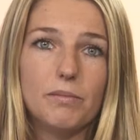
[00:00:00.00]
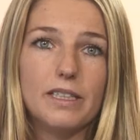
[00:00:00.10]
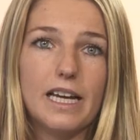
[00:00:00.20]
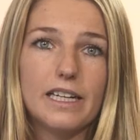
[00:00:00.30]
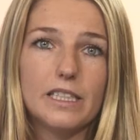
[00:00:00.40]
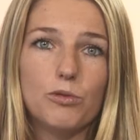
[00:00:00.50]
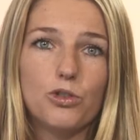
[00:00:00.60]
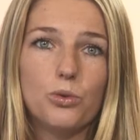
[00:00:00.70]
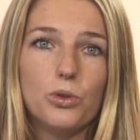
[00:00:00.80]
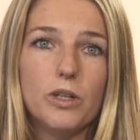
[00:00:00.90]
bin nach dem
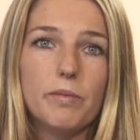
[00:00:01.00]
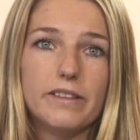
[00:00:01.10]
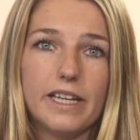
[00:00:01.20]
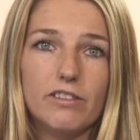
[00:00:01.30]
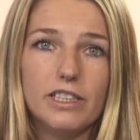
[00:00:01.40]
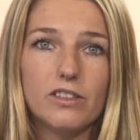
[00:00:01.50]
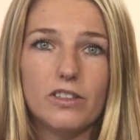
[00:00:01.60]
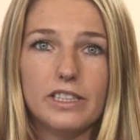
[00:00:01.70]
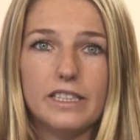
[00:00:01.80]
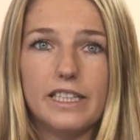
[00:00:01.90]
Studium als Area
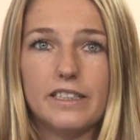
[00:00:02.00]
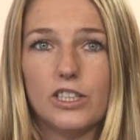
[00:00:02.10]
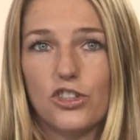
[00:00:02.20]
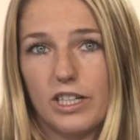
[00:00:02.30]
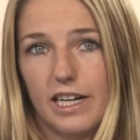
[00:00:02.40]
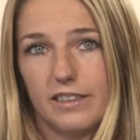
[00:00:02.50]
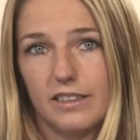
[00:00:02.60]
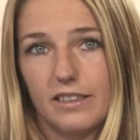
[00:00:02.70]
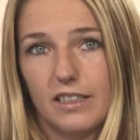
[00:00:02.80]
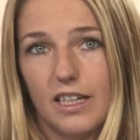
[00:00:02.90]
Coordinator
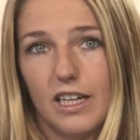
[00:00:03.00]
gestartet